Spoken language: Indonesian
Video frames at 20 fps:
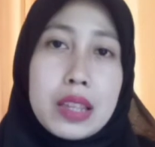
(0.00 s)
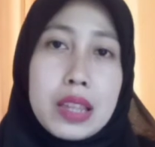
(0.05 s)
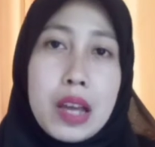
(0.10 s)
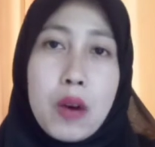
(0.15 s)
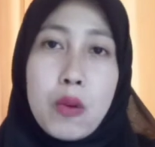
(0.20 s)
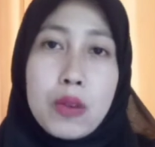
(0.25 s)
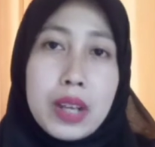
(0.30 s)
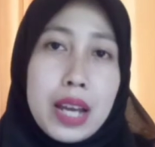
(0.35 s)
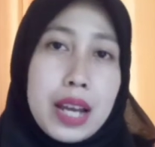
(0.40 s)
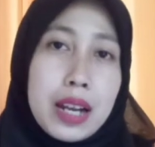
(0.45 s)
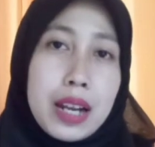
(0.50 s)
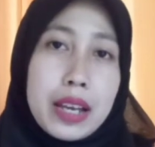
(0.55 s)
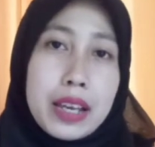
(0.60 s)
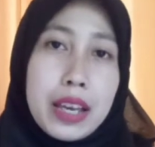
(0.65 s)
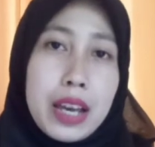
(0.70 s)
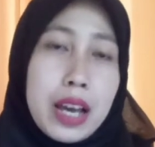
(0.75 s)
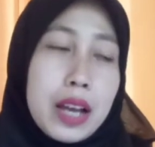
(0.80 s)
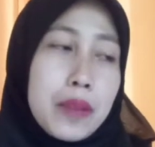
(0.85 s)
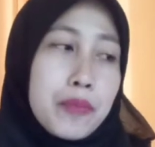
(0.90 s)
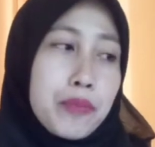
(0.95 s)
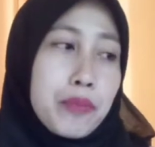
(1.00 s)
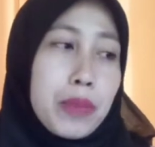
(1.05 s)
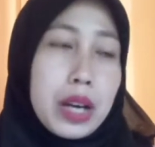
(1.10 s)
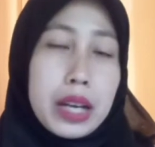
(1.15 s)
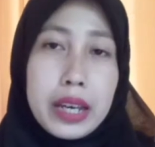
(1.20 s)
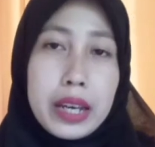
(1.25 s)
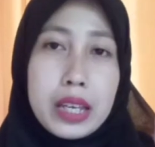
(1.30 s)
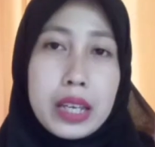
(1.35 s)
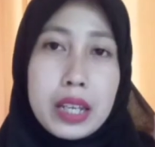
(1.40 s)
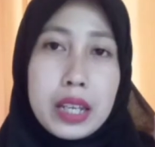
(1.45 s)
tahunan lah ya
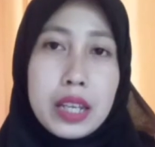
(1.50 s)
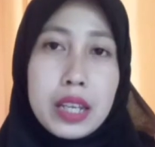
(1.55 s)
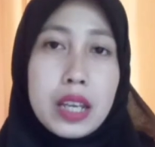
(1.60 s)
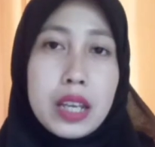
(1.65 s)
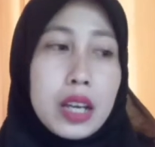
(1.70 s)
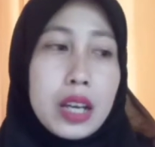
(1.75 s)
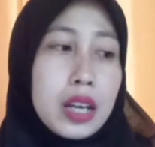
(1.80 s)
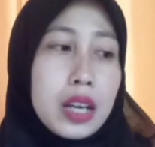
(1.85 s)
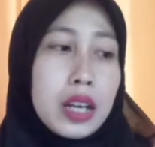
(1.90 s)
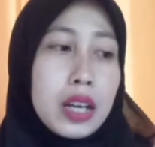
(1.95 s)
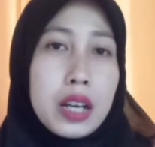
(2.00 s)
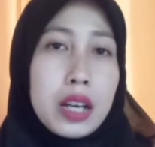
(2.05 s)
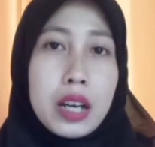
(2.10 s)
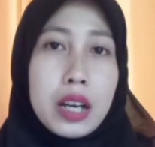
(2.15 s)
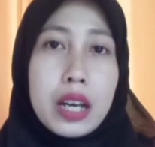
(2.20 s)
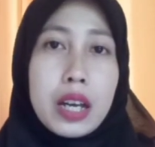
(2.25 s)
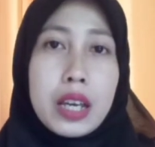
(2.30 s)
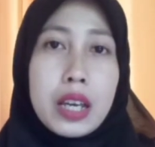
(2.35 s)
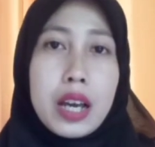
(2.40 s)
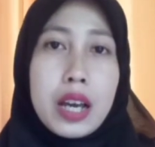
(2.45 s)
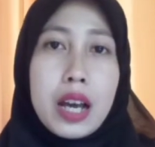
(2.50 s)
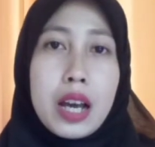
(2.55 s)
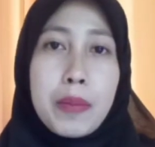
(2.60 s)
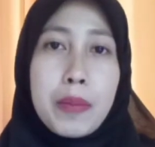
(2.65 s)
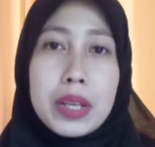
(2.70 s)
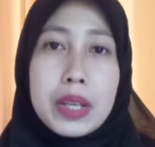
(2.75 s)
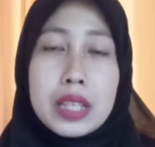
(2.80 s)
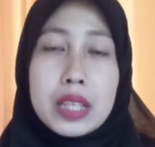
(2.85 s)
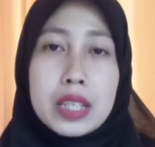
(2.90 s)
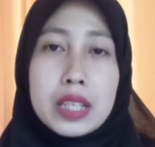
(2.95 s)
pakai ini kayak
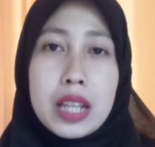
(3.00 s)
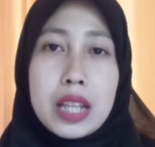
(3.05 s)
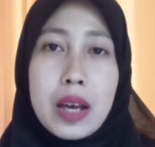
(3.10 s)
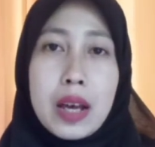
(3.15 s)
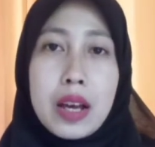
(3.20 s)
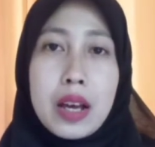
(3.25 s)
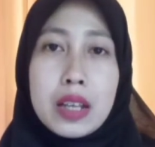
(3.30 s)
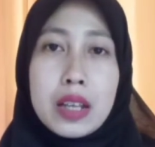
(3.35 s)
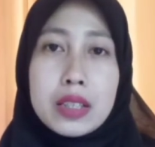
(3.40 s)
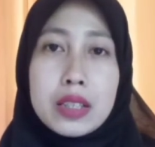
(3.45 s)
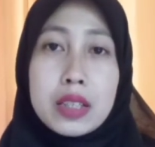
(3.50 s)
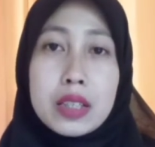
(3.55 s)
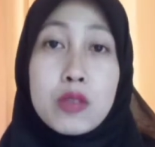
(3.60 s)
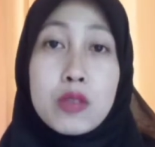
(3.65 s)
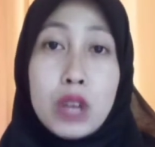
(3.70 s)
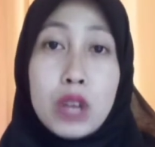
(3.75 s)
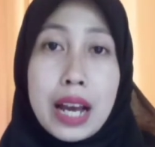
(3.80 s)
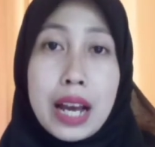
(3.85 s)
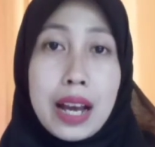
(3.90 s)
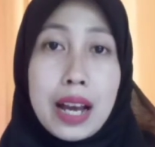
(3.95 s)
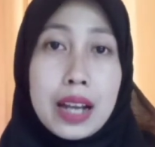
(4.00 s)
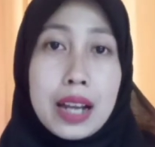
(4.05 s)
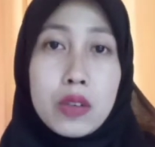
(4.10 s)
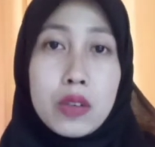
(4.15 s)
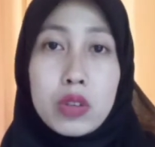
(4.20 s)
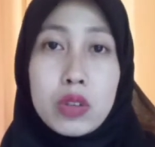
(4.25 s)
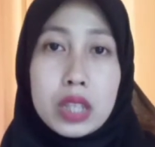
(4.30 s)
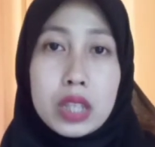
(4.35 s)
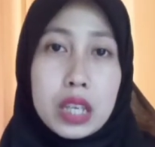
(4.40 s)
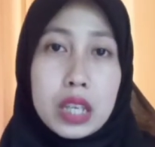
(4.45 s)
apa sih setelah digunakan
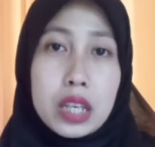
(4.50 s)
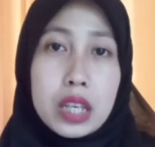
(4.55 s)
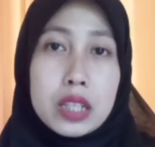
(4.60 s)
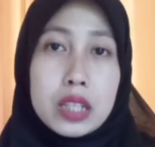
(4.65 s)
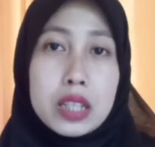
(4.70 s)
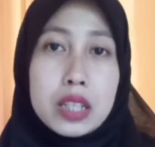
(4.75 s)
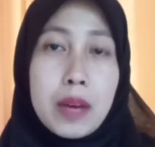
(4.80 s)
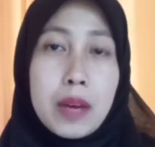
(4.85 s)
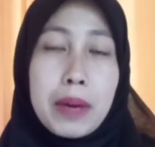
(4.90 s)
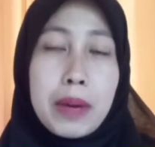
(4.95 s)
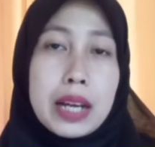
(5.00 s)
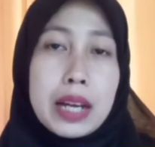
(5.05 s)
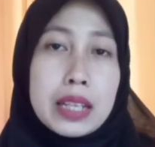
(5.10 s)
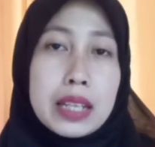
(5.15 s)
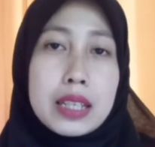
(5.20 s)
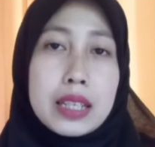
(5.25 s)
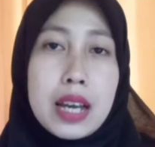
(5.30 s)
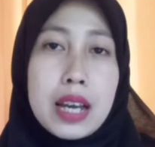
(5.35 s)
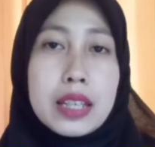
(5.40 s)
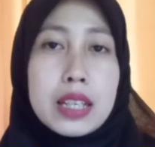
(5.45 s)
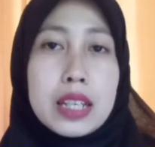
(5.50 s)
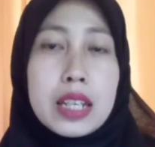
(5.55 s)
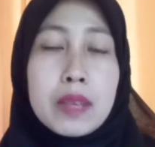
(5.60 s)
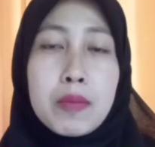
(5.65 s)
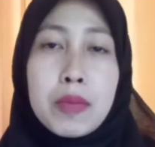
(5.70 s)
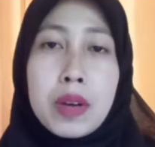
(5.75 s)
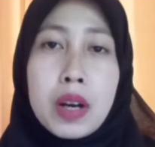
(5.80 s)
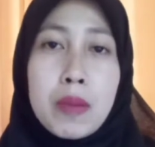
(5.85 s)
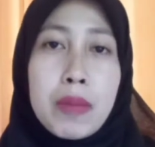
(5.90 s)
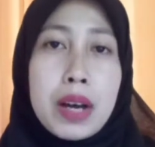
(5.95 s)
rutin setiap harinya jadi
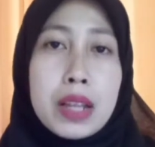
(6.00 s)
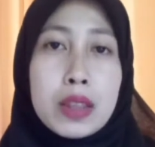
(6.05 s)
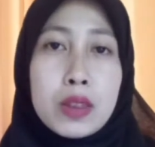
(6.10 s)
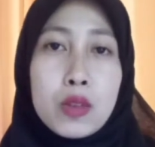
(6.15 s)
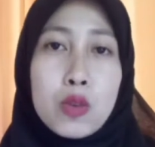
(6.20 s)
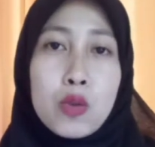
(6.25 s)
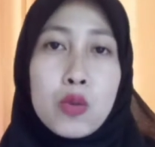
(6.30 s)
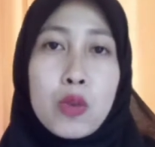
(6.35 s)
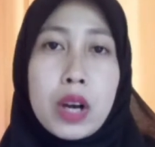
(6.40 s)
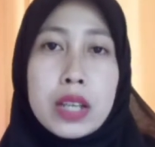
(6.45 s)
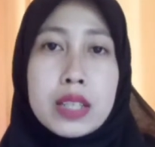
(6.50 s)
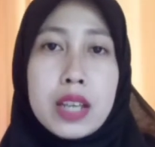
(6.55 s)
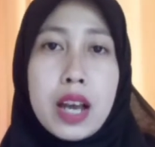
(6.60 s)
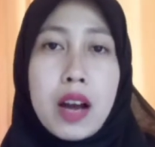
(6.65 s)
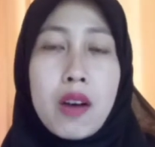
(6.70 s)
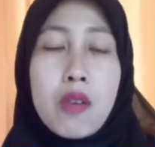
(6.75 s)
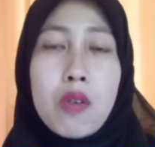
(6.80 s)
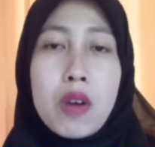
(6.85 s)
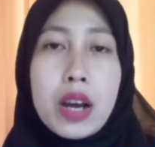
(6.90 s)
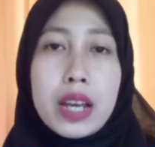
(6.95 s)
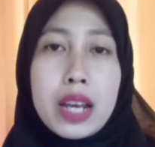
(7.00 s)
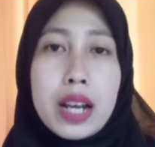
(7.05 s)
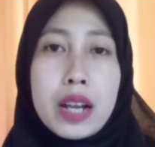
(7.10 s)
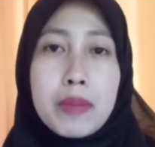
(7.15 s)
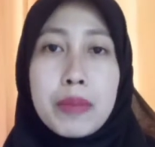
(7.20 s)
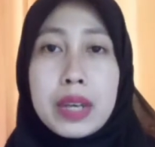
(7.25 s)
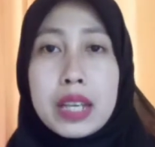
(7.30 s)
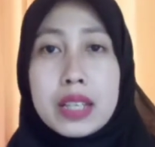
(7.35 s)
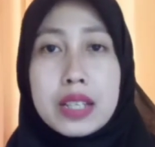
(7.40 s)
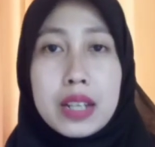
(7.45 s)
membantu wajah aku kayak
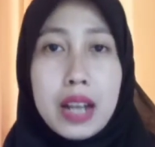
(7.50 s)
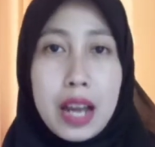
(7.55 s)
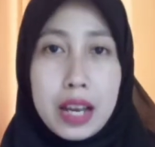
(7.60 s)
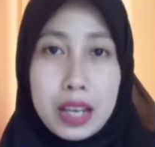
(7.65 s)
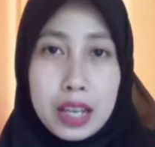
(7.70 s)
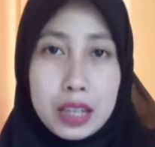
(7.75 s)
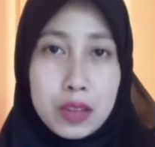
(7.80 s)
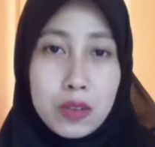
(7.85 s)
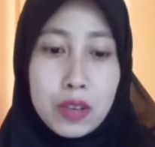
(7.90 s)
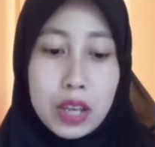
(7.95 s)
lebih cerah gitu